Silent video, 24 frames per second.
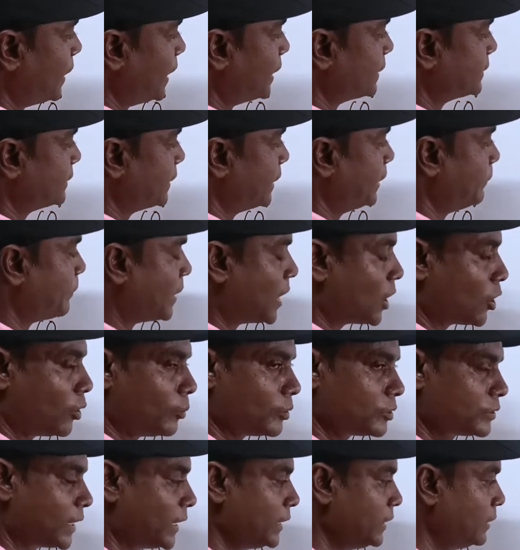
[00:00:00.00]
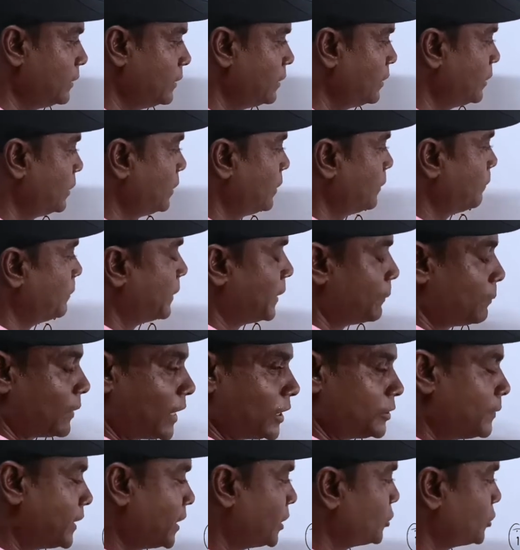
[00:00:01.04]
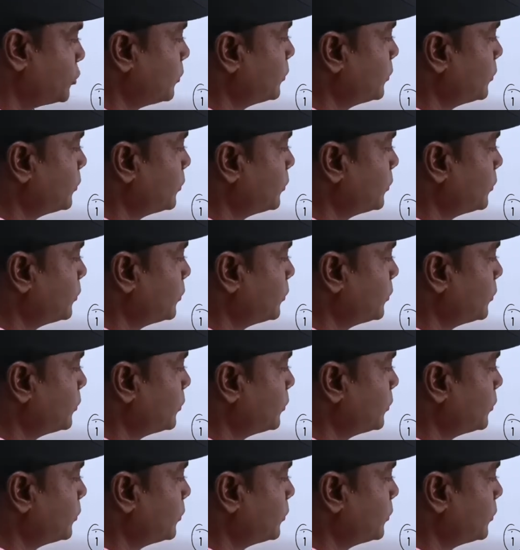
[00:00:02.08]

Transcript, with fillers: এ ভাগ অবস্থায় মানে প্লাস মাইনাস অবস্থায়